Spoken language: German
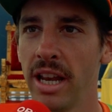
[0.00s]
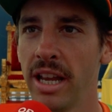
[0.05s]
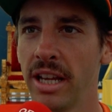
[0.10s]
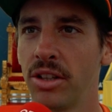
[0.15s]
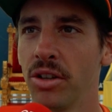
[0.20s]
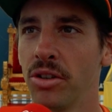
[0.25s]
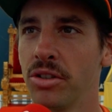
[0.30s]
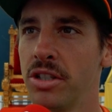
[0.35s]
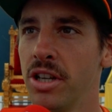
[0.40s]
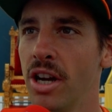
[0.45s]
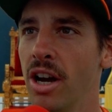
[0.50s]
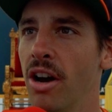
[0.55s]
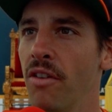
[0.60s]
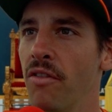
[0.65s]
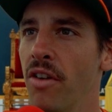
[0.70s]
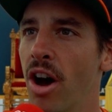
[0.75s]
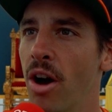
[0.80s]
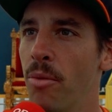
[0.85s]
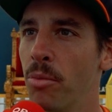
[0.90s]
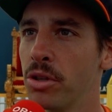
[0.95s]
liegt uns, ja.
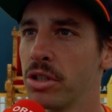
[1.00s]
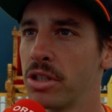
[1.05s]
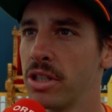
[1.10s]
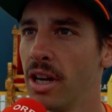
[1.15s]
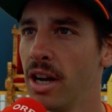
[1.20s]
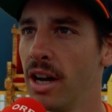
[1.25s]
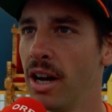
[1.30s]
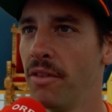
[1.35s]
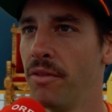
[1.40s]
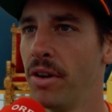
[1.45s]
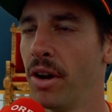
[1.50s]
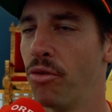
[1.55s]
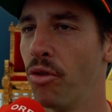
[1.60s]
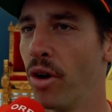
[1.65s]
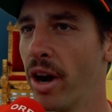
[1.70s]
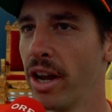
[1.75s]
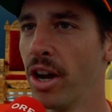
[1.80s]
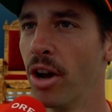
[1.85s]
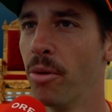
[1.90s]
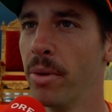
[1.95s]
Wir haben uns äh, wieder
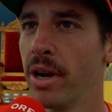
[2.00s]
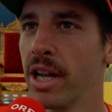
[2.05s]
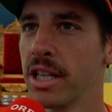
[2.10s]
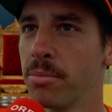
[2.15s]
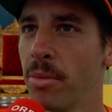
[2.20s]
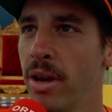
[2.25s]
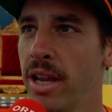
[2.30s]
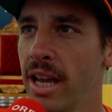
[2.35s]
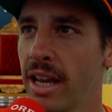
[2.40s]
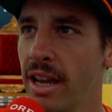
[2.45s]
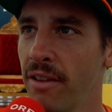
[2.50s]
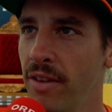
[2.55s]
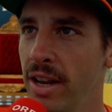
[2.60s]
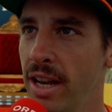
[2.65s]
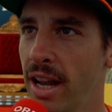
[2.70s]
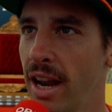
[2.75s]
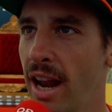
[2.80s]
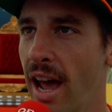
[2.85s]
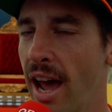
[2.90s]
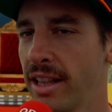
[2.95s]
vorgenommen, dass wir hier
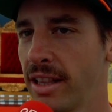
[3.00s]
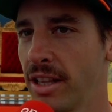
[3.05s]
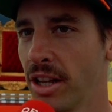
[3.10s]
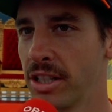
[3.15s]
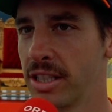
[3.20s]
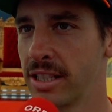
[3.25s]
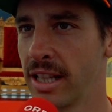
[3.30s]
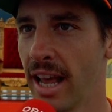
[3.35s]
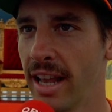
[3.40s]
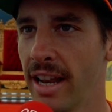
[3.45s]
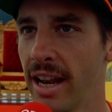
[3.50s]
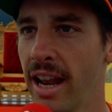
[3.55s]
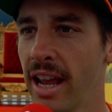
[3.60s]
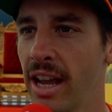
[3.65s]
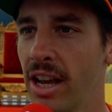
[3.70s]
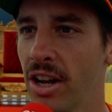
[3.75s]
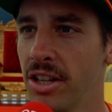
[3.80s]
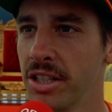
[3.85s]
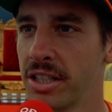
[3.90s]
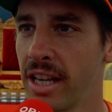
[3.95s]
gewinnen. Heute hat es leider
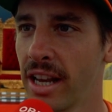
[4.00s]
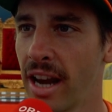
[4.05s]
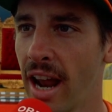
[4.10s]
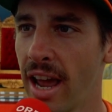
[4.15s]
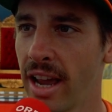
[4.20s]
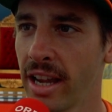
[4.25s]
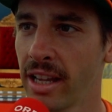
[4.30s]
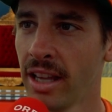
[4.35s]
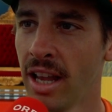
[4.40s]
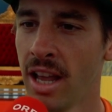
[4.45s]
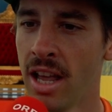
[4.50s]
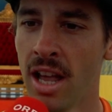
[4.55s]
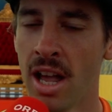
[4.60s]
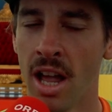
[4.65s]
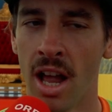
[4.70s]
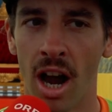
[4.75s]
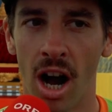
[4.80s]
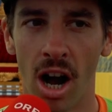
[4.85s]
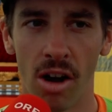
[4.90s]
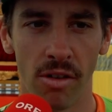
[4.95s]
nicht ganz gereicht,
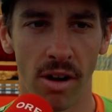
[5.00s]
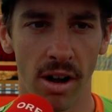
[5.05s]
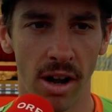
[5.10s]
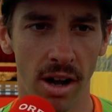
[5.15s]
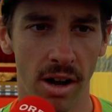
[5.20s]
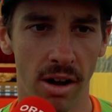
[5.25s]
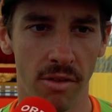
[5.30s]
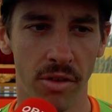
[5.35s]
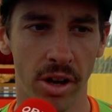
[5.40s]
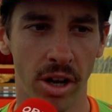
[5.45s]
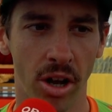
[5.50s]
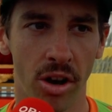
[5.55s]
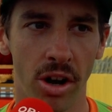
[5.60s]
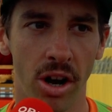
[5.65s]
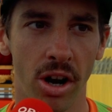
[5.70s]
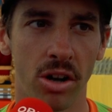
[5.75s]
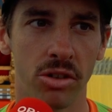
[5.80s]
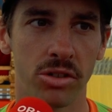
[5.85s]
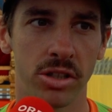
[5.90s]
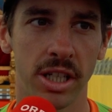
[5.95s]
aber wir
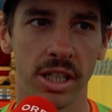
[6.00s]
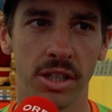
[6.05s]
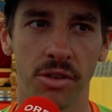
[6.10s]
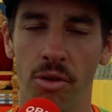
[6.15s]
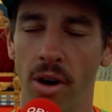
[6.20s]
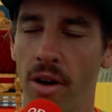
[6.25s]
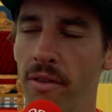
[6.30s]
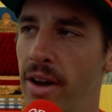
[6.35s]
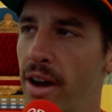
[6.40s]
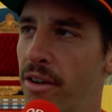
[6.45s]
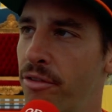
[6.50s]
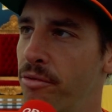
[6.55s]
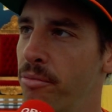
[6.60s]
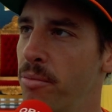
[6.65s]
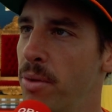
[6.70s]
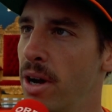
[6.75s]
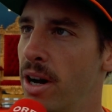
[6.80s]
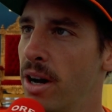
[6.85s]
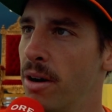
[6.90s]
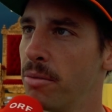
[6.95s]
können uns nichts
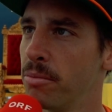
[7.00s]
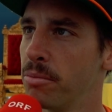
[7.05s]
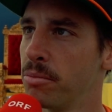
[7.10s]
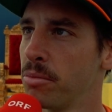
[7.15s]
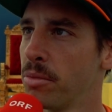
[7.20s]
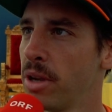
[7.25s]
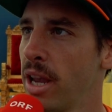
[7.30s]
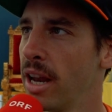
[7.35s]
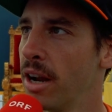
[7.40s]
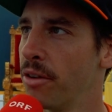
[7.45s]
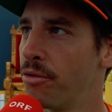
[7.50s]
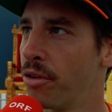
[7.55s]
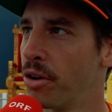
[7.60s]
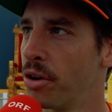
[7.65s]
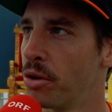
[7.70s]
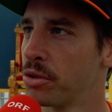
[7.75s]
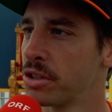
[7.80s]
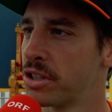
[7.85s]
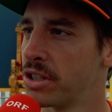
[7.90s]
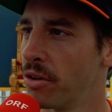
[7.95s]
vorwerfen. Wir haben jeder von
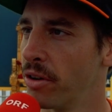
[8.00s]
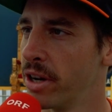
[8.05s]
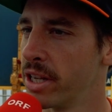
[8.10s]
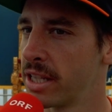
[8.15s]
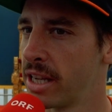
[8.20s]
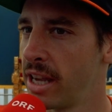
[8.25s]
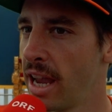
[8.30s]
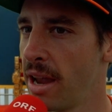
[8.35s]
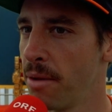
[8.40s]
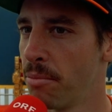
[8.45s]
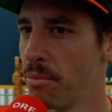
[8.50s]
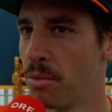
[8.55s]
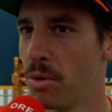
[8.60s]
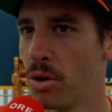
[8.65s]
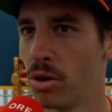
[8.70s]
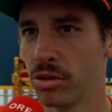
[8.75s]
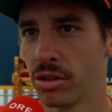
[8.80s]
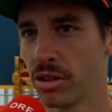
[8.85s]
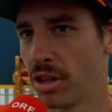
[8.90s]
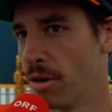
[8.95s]
uns alles gegeben
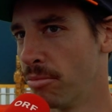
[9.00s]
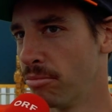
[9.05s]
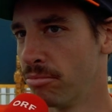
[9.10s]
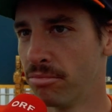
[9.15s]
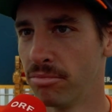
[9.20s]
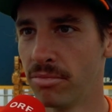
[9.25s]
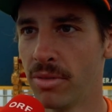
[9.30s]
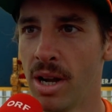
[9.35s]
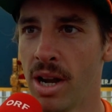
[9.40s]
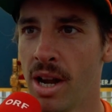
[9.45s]
und haben